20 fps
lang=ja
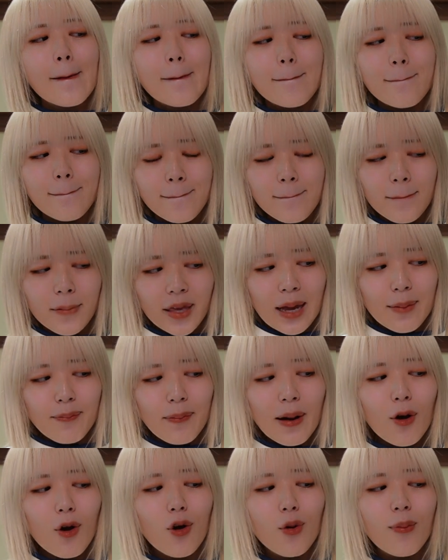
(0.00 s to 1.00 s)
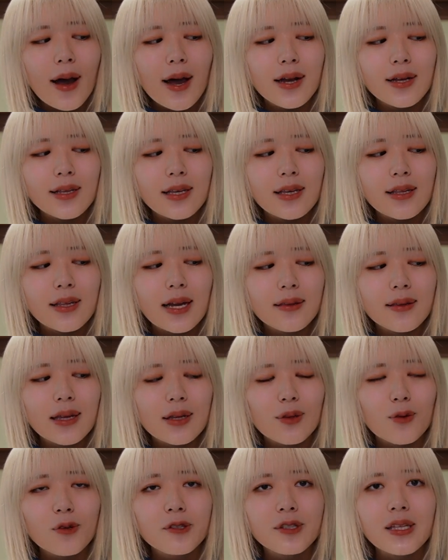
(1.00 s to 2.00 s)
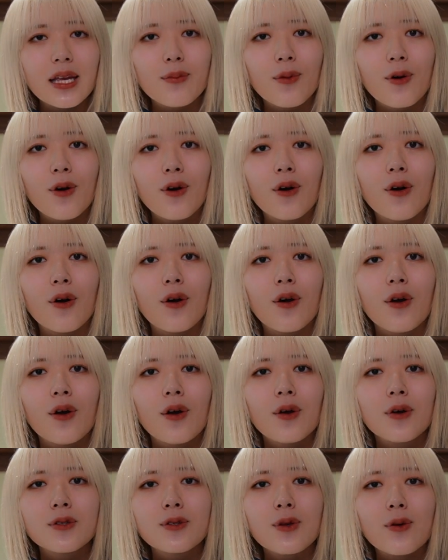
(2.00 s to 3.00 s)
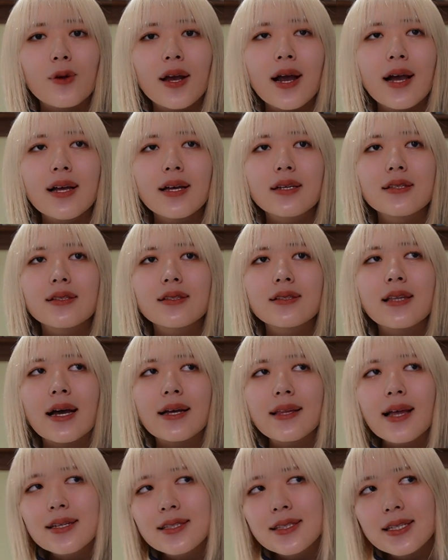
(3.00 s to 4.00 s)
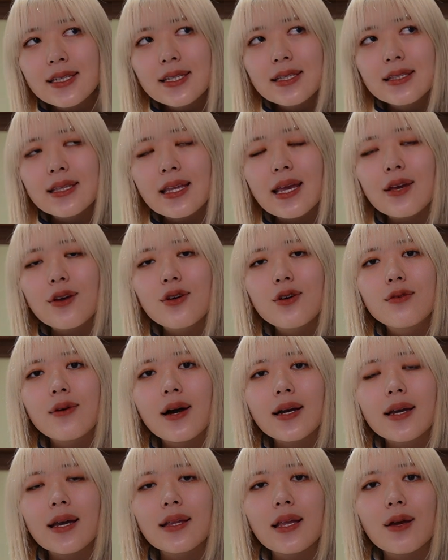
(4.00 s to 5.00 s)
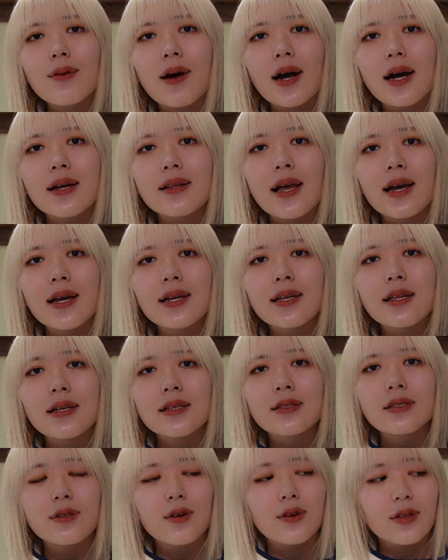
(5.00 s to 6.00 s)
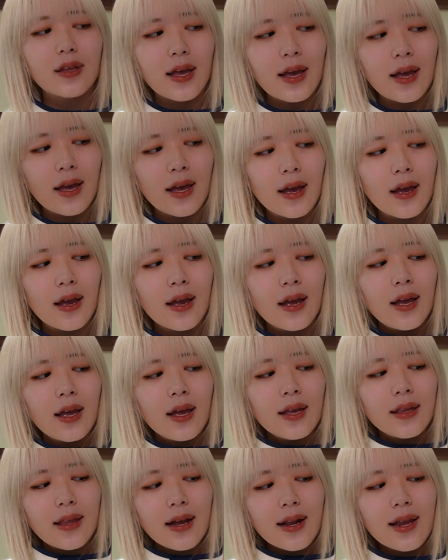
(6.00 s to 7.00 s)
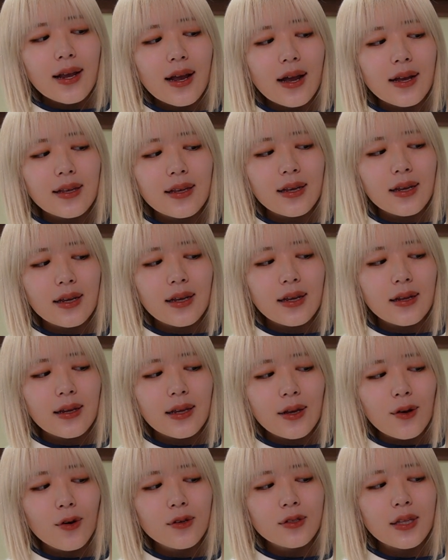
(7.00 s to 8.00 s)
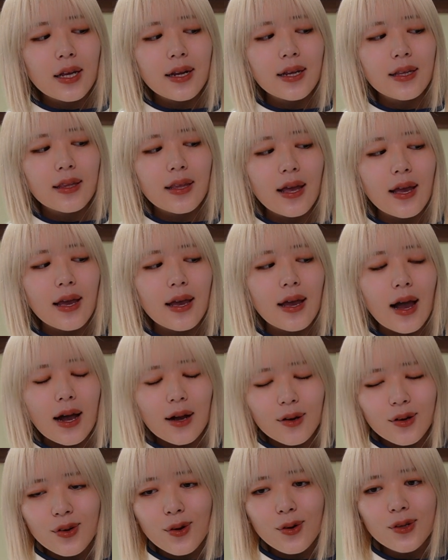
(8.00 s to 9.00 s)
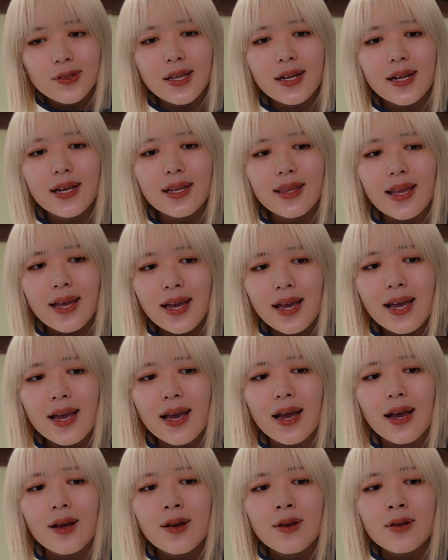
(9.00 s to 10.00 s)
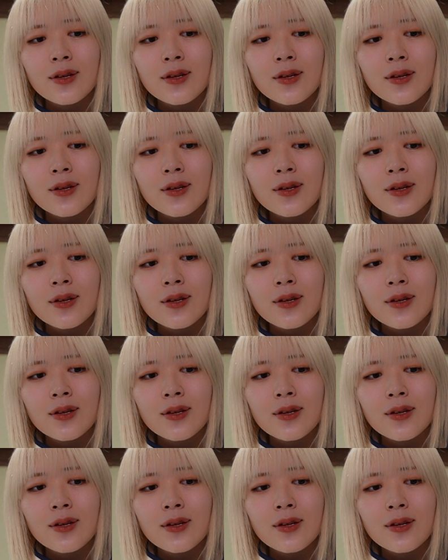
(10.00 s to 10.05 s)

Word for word: うん、キャパオーバーになったとしても、それが正しいっていうわけではないんですよね。誰かに利用されて、悪用されて、